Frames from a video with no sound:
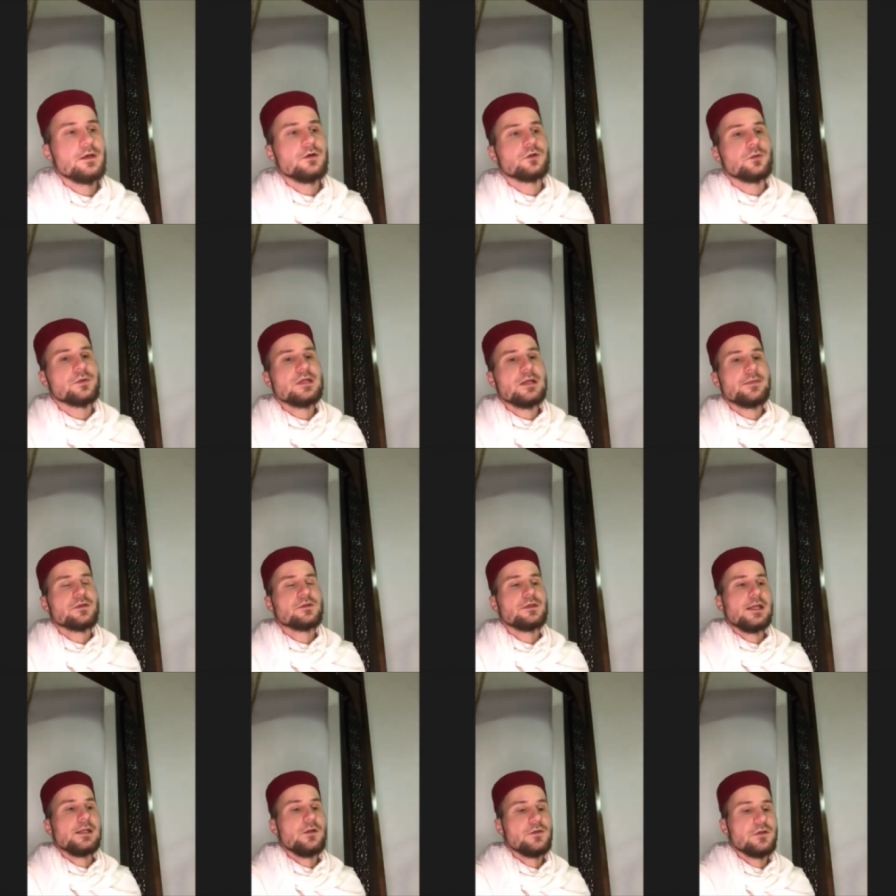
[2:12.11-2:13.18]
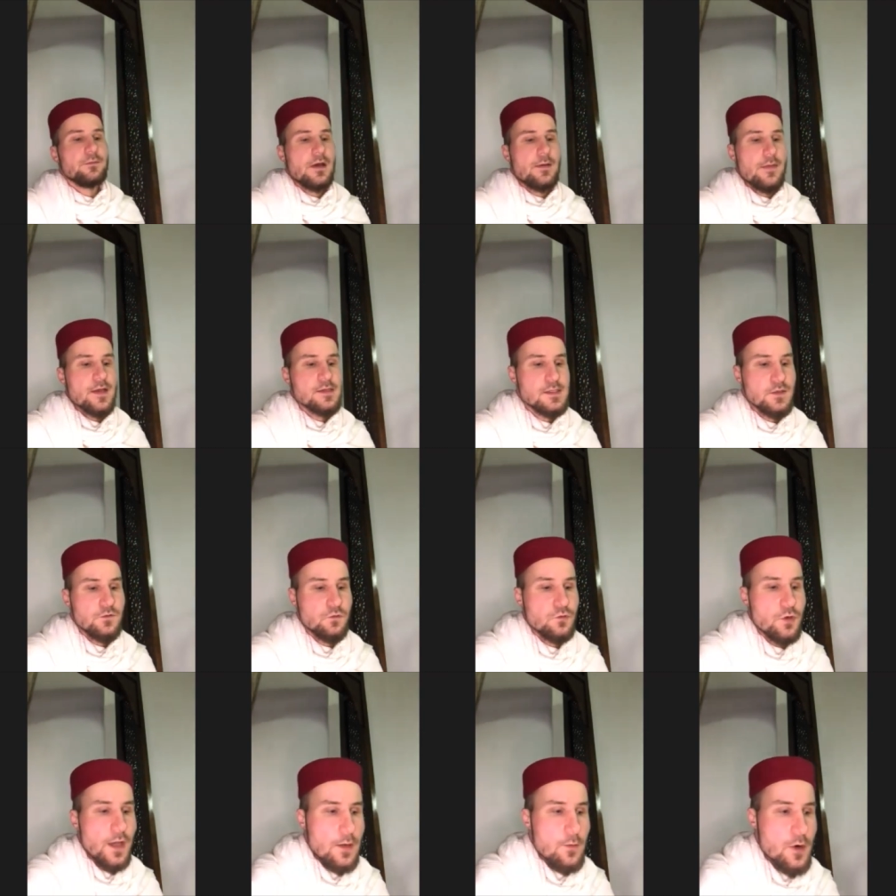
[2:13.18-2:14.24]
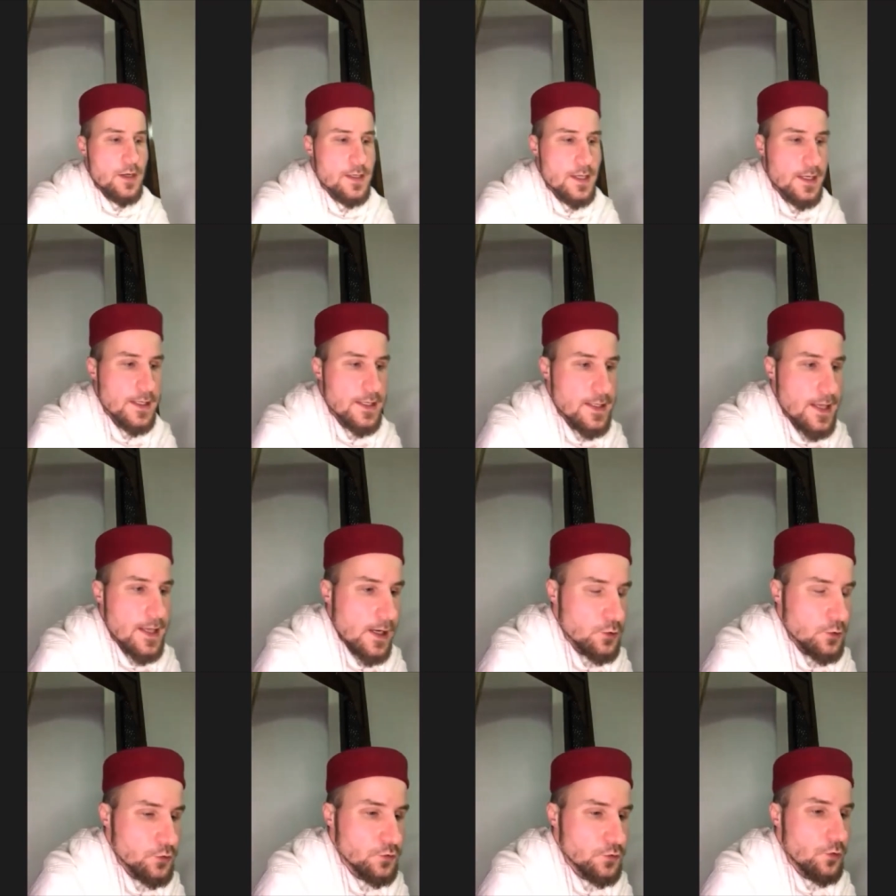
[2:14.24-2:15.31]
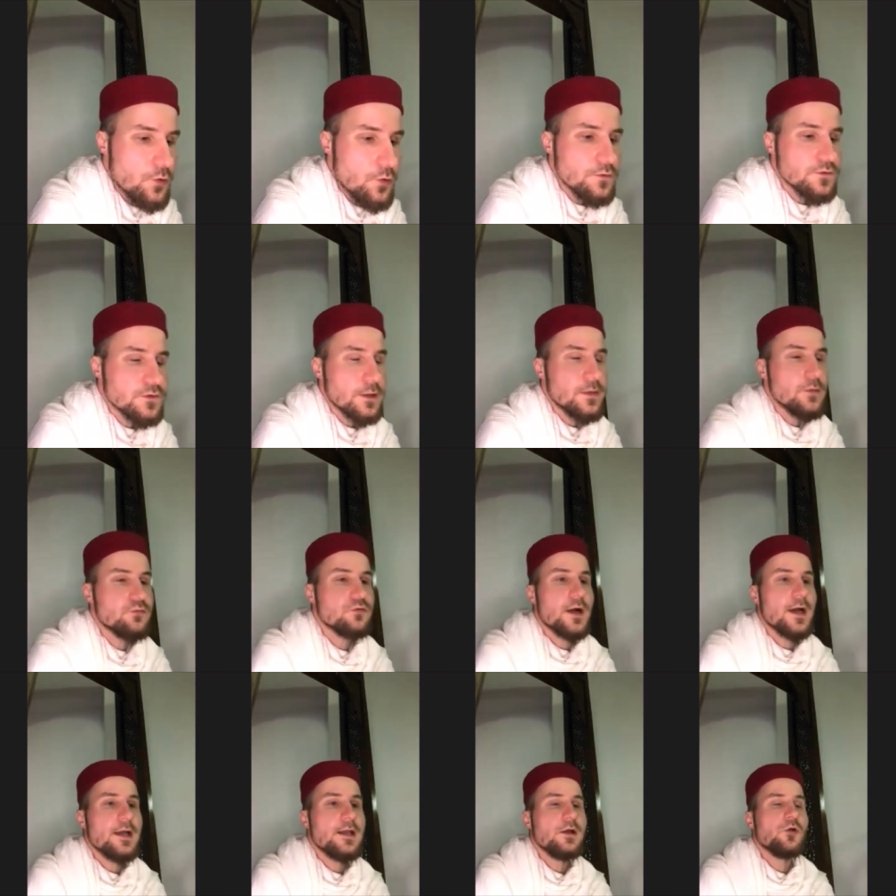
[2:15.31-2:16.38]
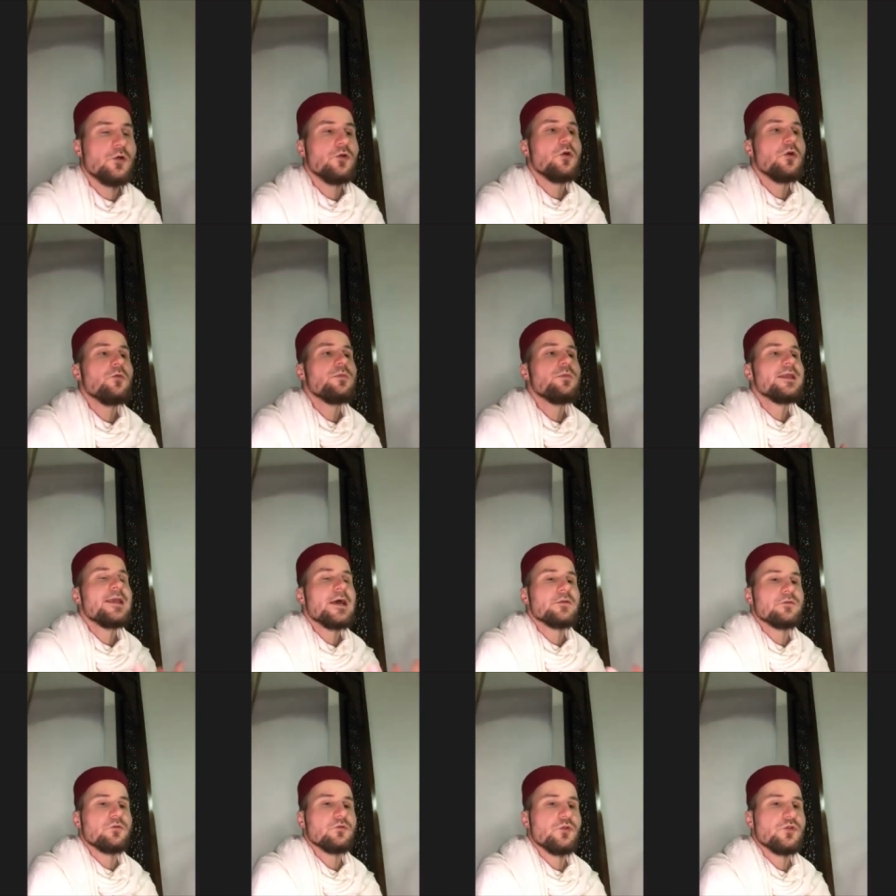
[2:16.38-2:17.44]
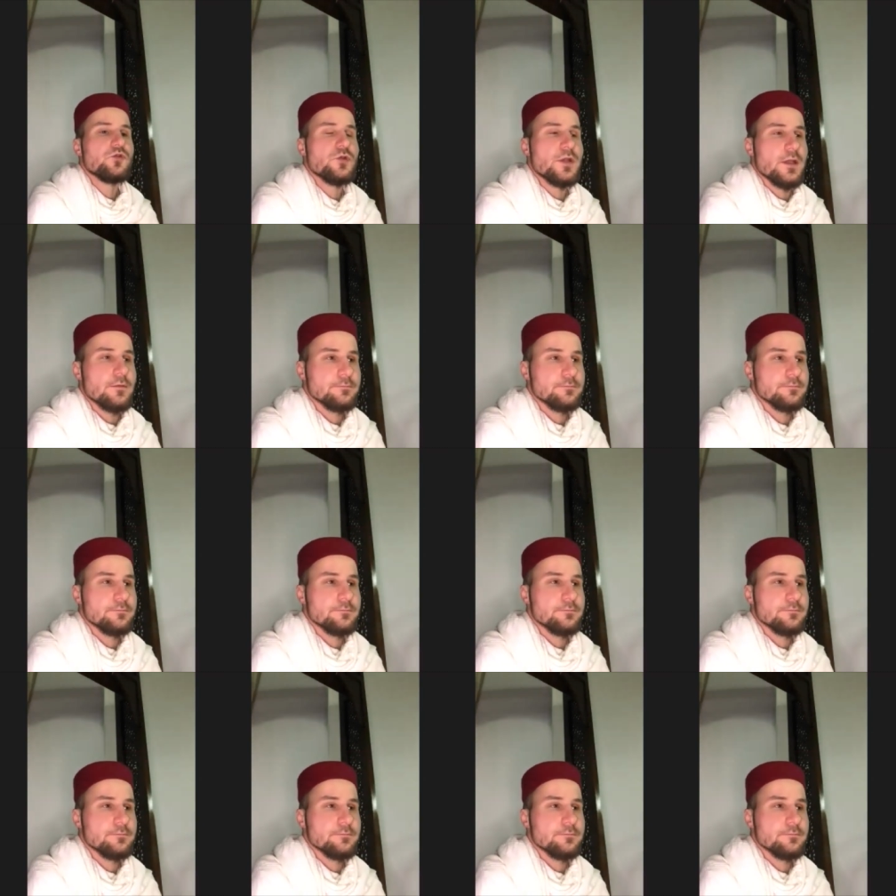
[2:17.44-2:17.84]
Autrement dit, la personne, elle ne s'est pas basée sur un moyen légal de se confirmer pour elle l'obligation de jeûner.